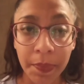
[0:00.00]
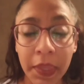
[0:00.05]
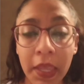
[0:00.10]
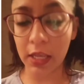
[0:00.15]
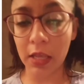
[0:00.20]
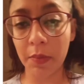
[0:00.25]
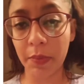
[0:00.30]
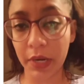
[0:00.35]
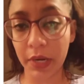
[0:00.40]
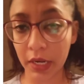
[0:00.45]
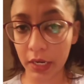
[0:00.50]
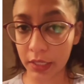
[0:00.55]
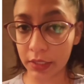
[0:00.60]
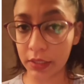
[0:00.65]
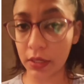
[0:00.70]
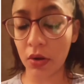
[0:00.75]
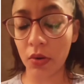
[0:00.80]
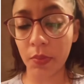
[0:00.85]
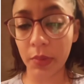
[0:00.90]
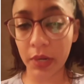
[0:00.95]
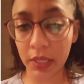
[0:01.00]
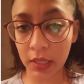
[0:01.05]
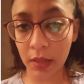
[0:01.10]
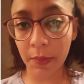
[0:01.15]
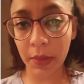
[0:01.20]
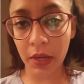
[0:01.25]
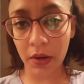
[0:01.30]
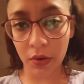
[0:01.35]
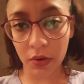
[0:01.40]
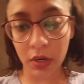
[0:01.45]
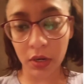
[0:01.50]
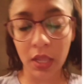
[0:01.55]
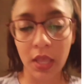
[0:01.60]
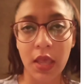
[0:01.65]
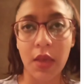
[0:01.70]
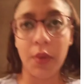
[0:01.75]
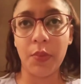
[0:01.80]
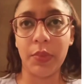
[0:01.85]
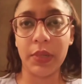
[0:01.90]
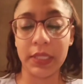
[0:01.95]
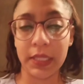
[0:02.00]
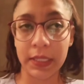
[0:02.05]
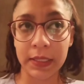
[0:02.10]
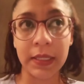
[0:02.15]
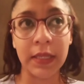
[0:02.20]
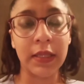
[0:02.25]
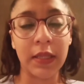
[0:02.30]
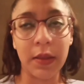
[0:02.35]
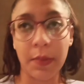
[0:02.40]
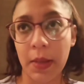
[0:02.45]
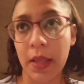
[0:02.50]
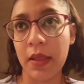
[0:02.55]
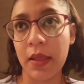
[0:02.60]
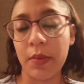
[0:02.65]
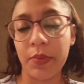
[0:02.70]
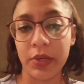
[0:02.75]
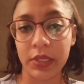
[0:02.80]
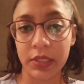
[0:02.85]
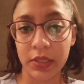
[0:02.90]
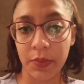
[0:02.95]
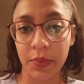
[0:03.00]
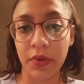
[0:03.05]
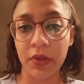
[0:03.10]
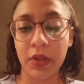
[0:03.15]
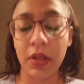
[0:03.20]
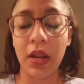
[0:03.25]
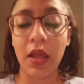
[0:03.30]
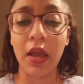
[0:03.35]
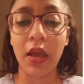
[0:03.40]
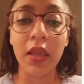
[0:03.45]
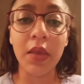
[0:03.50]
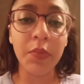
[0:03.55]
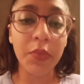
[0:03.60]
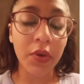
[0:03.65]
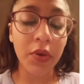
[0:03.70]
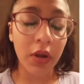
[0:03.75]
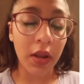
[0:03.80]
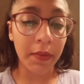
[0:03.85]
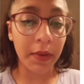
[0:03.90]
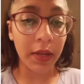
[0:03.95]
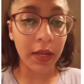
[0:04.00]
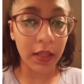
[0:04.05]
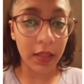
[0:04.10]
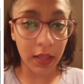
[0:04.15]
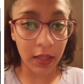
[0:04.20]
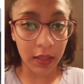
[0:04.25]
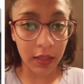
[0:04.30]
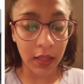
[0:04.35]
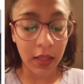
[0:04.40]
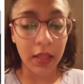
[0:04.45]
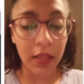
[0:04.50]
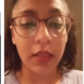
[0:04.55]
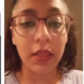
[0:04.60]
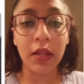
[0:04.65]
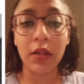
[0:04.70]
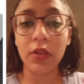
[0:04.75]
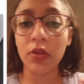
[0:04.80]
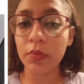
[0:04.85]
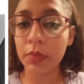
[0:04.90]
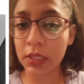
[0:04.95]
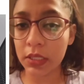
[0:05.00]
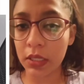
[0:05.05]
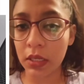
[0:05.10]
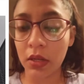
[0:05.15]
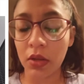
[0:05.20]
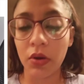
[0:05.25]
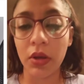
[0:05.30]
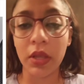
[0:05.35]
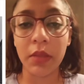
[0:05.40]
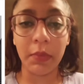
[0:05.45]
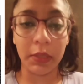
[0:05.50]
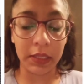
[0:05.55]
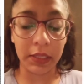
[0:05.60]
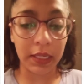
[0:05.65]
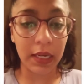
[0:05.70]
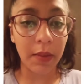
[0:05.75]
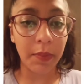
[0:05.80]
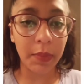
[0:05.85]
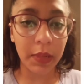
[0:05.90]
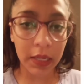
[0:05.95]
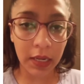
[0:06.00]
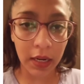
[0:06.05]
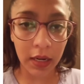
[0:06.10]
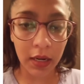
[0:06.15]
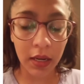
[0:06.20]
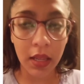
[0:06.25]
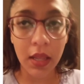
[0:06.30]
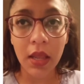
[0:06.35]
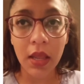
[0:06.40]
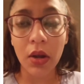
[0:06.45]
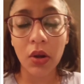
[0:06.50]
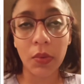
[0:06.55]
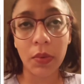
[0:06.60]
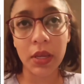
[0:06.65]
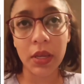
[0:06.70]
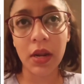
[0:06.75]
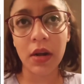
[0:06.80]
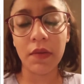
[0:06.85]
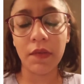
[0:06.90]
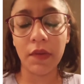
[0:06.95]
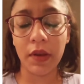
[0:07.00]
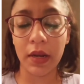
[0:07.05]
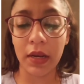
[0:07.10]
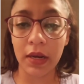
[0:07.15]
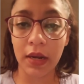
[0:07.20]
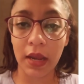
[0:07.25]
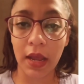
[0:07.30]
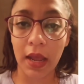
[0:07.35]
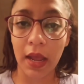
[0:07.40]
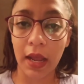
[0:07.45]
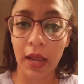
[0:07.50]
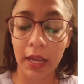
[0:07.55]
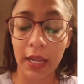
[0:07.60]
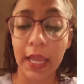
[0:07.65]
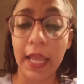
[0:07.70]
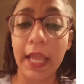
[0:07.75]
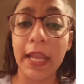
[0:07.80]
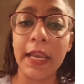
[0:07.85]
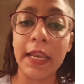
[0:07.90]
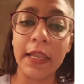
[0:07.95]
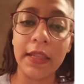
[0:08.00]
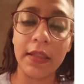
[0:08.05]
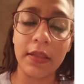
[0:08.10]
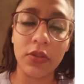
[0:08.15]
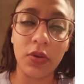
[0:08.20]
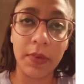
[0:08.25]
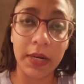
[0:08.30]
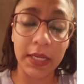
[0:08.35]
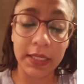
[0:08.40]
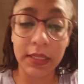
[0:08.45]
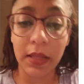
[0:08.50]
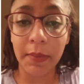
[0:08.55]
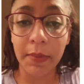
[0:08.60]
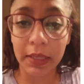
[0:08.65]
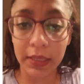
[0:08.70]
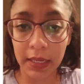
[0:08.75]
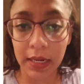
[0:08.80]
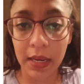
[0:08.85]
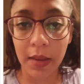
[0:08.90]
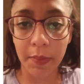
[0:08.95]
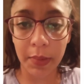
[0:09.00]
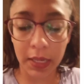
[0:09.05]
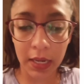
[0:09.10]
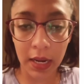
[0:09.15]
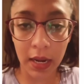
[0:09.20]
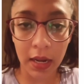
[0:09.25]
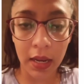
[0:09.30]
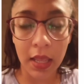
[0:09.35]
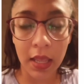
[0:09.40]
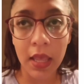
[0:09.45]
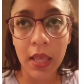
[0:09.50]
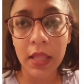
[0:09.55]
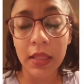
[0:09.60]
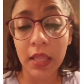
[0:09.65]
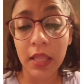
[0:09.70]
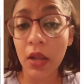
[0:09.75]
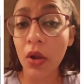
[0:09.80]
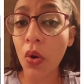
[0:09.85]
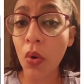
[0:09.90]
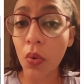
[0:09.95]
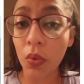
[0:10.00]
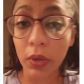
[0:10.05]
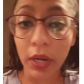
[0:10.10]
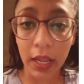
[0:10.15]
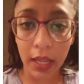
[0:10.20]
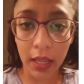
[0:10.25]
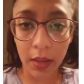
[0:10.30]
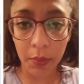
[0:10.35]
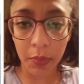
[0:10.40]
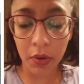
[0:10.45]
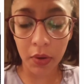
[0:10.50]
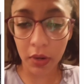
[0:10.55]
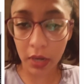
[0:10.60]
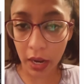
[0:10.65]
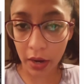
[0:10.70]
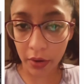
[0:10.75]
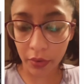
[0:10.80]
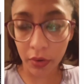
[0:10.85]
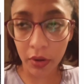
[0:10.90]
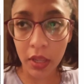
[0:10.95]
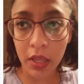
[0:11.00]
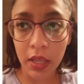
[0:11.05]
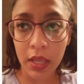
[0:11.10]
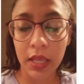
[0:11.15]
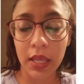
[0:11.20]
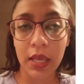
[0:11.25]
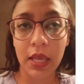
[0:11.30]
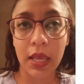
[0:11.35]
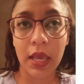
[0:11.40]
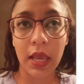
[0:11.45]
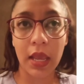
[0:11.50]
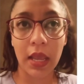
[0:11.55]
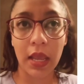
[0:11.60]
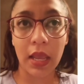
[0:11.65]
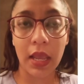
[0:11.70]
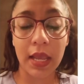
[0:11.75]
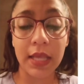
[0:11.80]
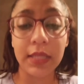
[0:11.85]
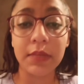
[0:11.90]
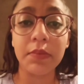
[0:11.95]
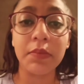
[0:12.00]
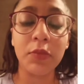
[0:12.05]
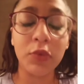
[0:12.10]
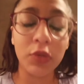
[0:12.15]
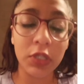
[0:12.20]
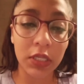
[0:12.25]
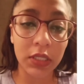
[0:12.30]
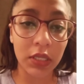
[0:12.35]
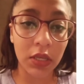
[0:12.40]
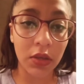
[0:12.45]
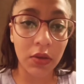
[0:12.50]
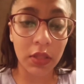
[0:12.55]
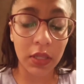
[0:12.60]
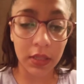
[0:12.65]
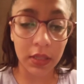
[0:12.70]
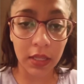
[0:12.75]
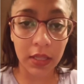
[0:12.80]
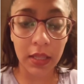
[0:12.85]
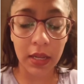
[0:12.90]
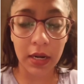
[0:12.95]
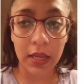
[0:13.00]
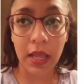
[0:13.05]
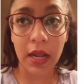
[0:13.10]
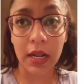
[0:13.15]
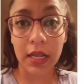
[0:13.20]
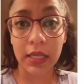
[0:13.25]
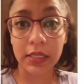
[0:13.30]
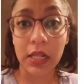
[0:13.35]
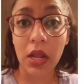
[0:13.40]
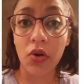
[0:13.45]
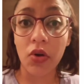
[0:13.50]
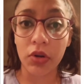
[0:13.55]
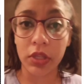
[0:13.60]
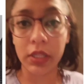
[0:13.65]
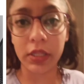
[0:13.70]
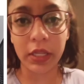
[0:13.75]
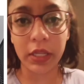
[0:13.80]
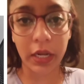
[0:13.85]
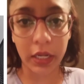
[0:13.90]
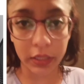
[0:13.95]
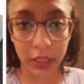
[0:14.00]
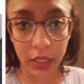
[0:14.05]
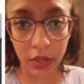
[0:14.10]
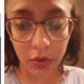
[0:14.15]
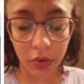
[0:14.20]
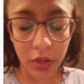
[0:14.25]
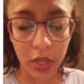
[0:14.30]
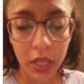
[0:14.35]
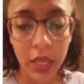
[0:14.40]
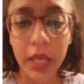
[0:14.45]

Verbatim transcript: Y para que se comprenda mejor pues este tema del principio de la inviolabilidad del domicilio en materia penal, lo voy a referir a que sobre esta materia penal tengo un ejemplo claro y que es muy sencillo de entender ya que es la orden de cateo.